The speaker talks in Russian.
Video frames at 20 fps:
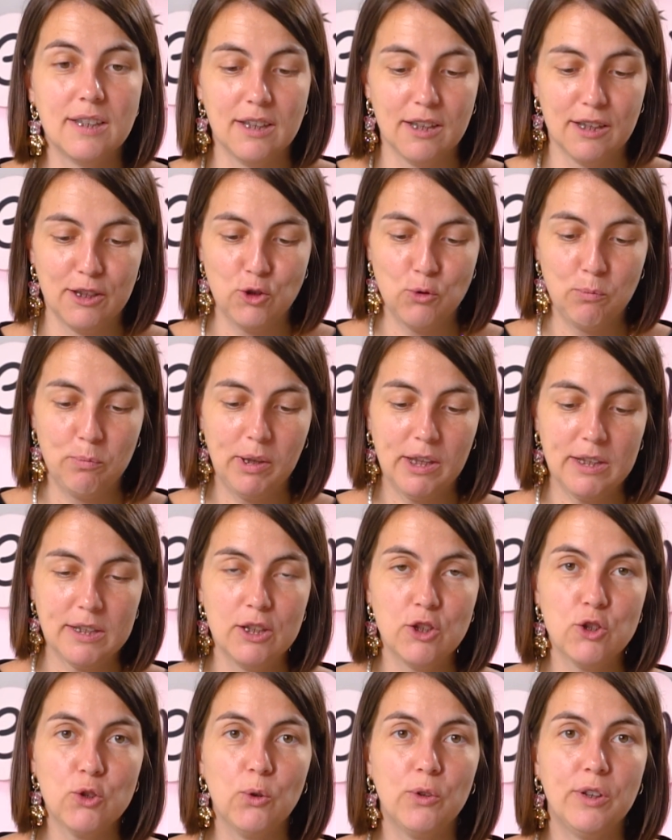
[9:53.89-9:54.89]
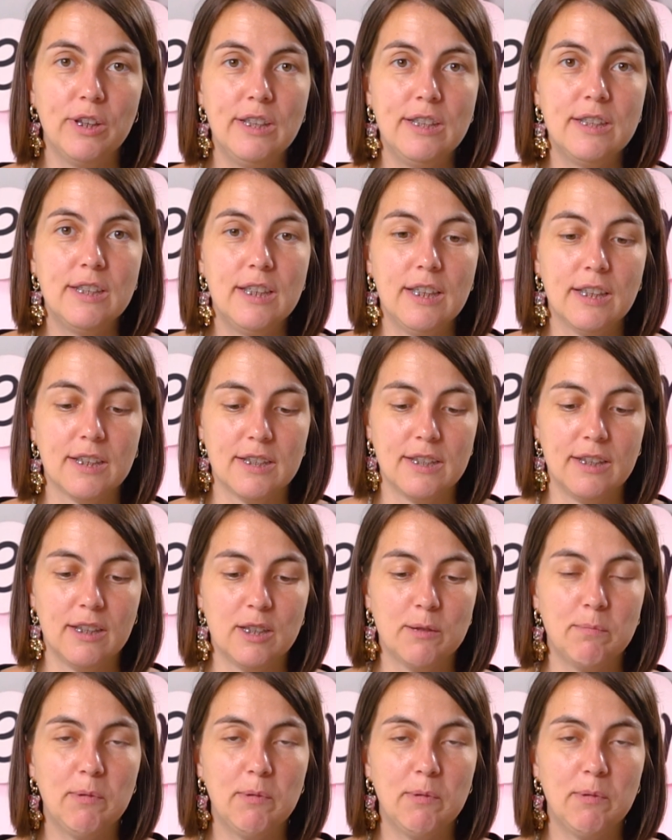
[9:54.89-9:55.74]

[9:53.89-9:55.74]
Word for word: Я хочу показать что-то интересное.